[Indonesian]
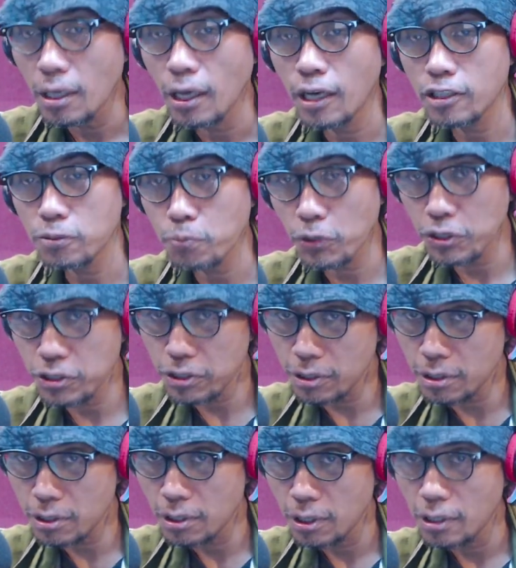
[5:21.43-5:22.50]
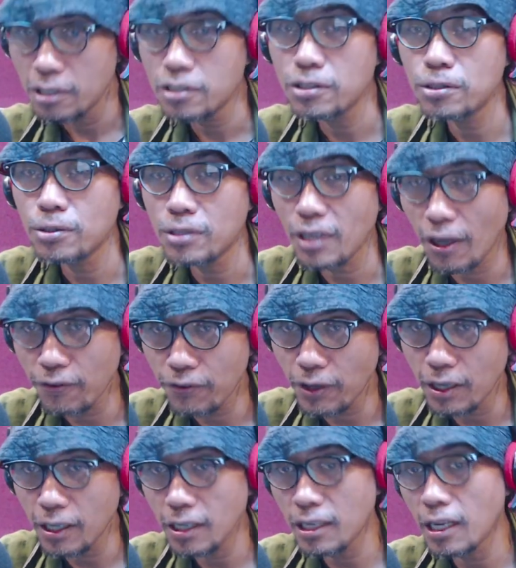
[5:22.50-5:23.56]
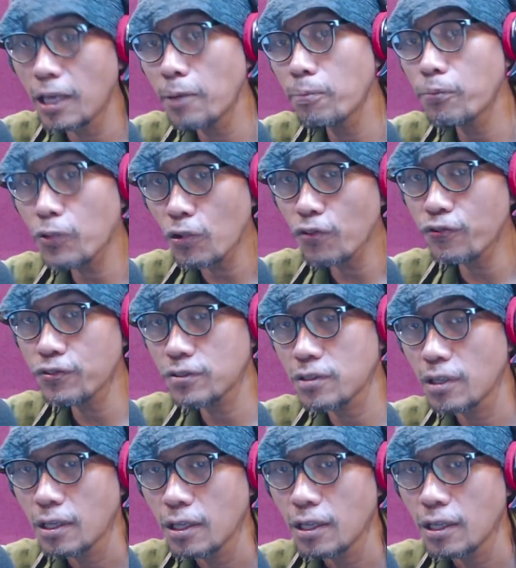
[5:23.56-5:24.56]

exposure to caffeine improves